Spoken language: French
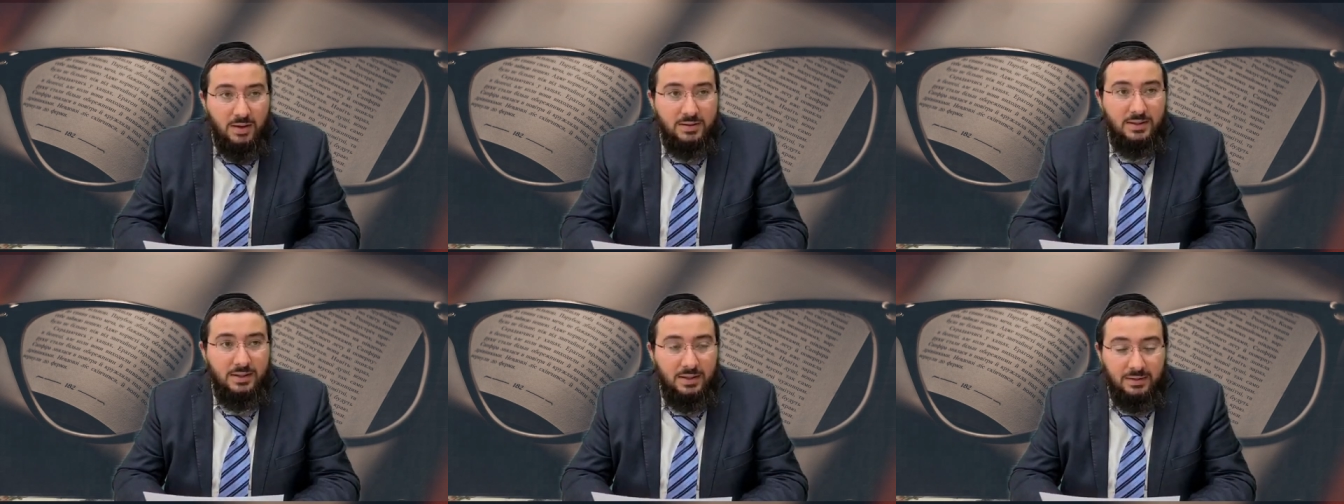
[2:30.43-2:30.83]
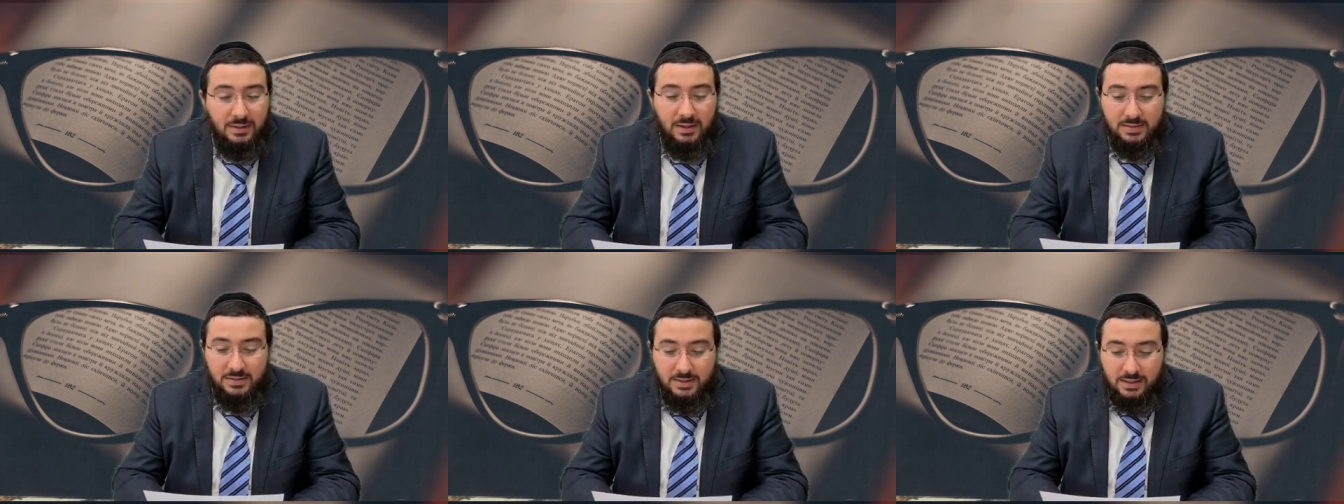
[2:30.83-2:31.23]
c'est un
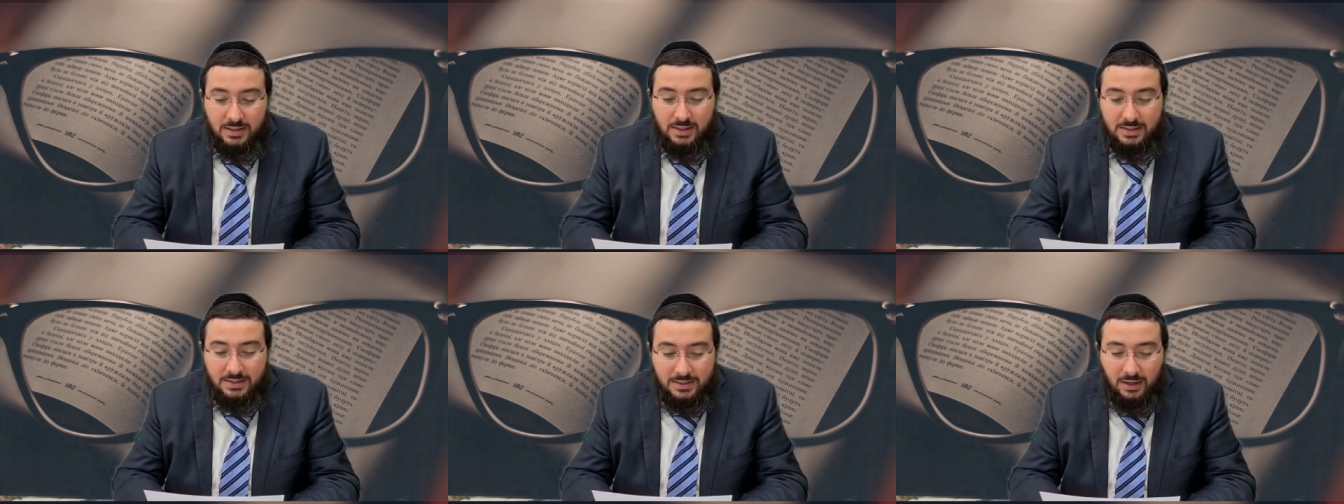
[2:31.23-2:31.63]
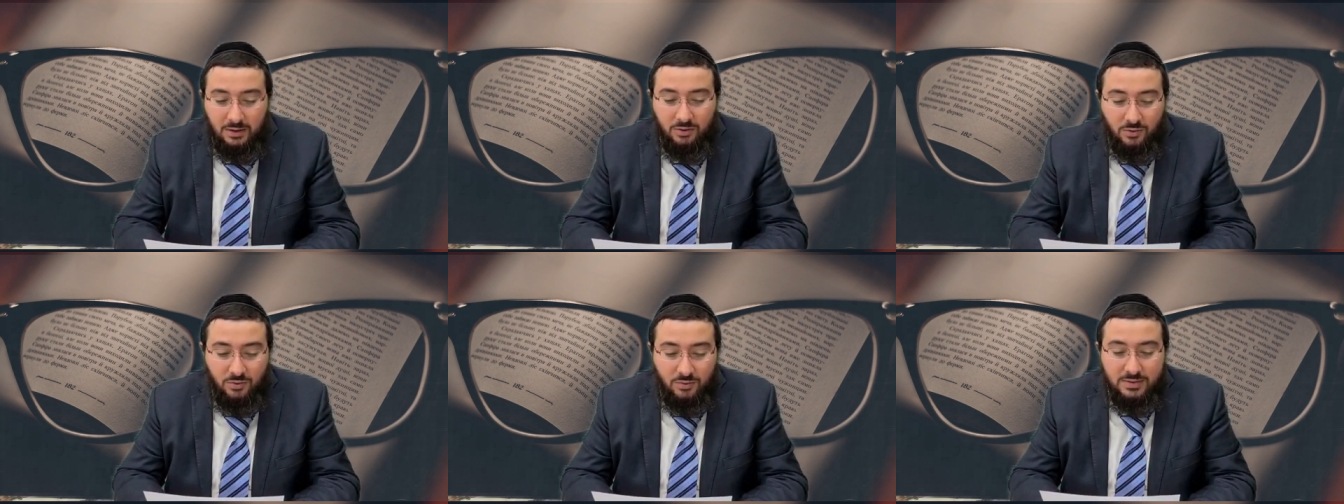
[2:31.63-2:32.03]
interdit qui est
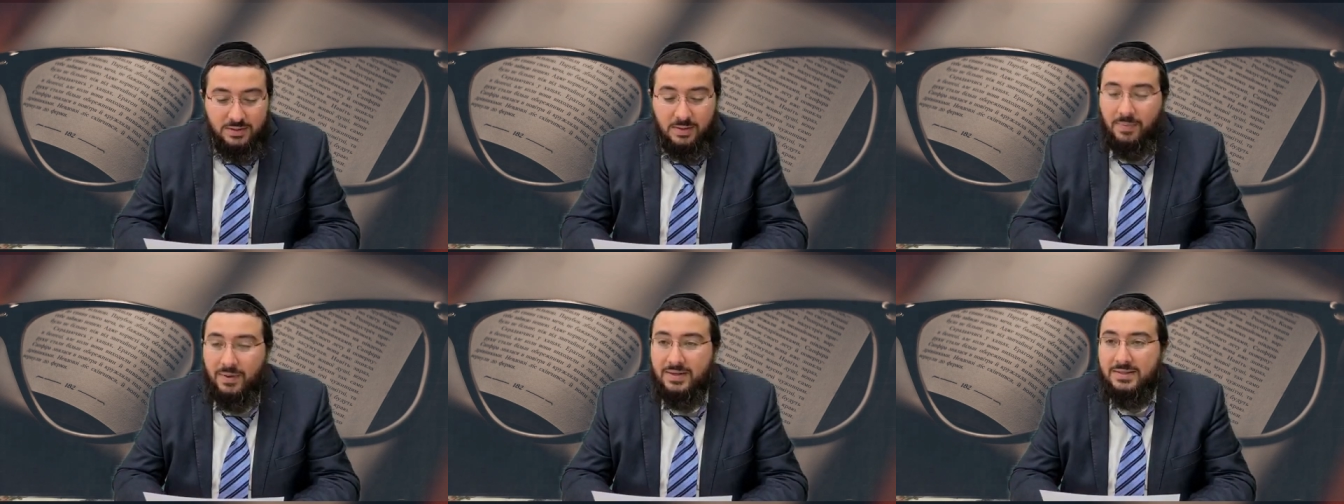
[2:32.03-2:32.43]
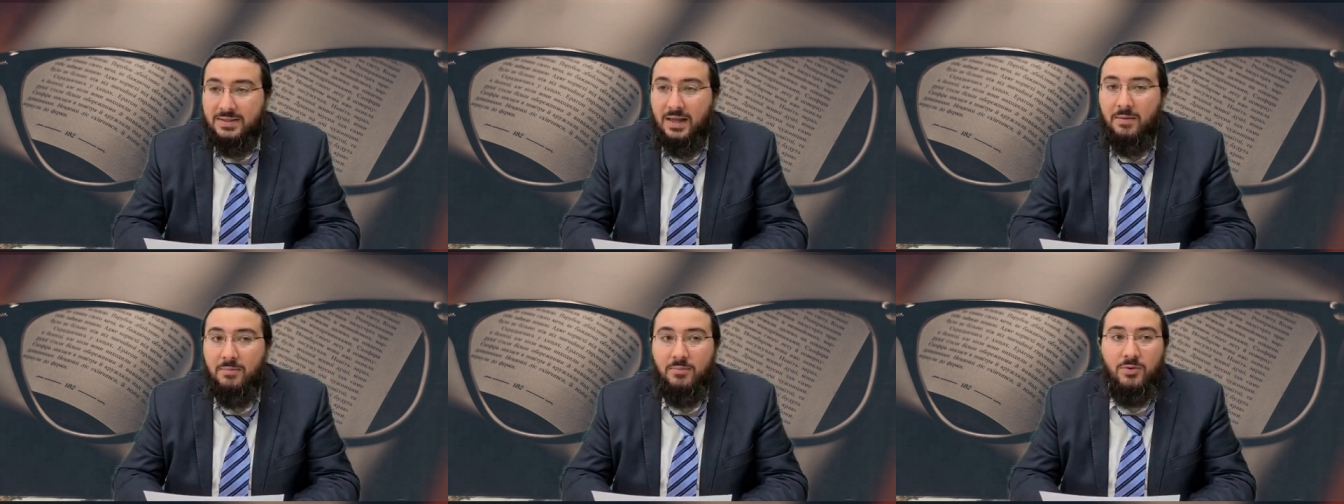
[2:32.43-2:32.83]
sérieux, c'est pas
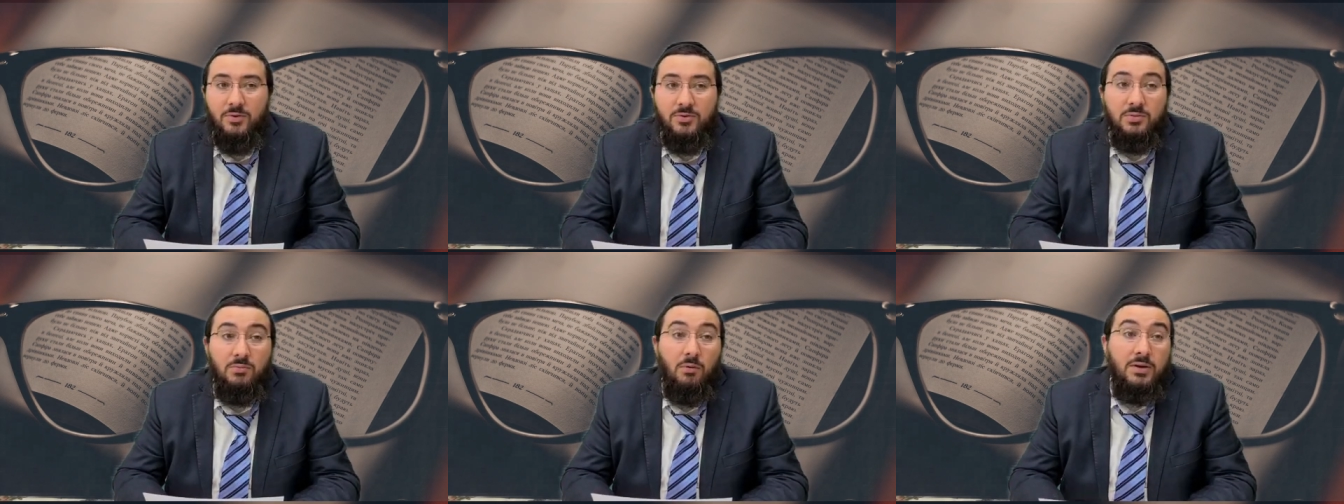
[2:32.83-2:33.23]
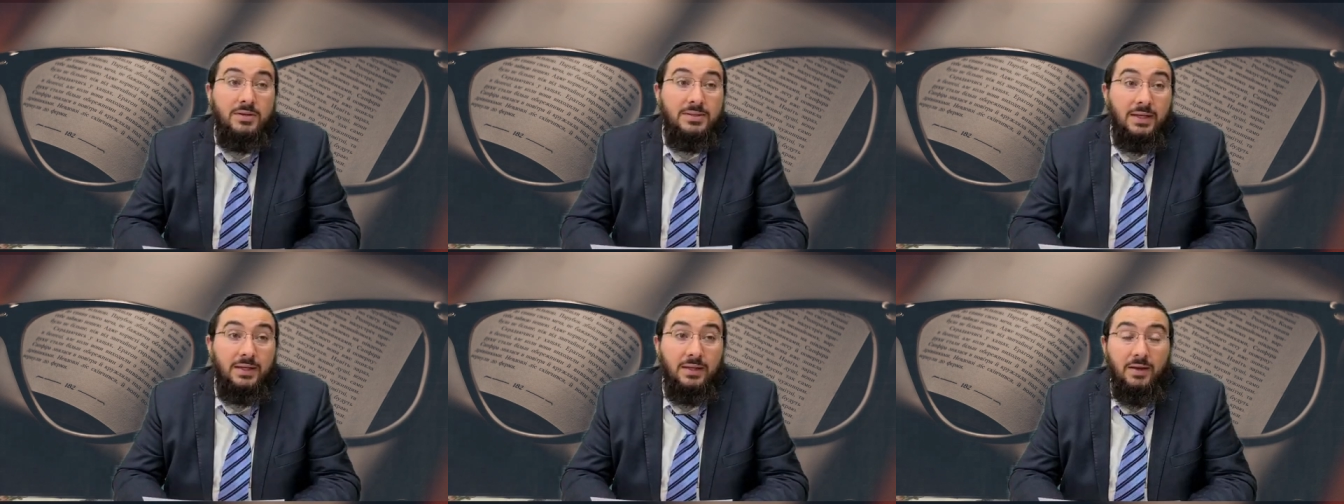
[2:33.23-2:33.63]
stam du bois,
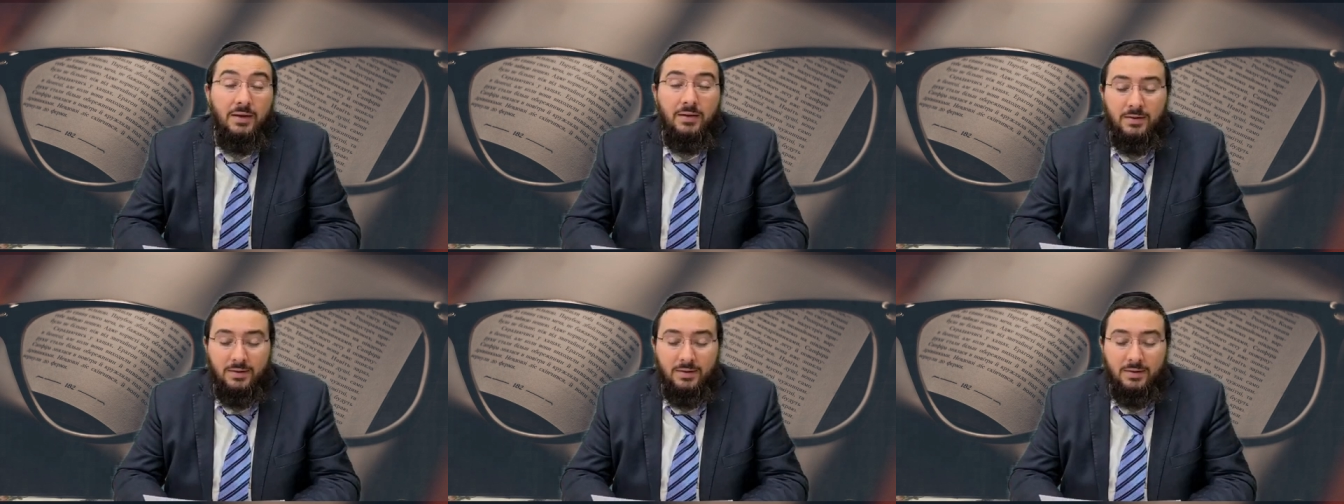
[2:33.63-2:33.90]
c'est rien.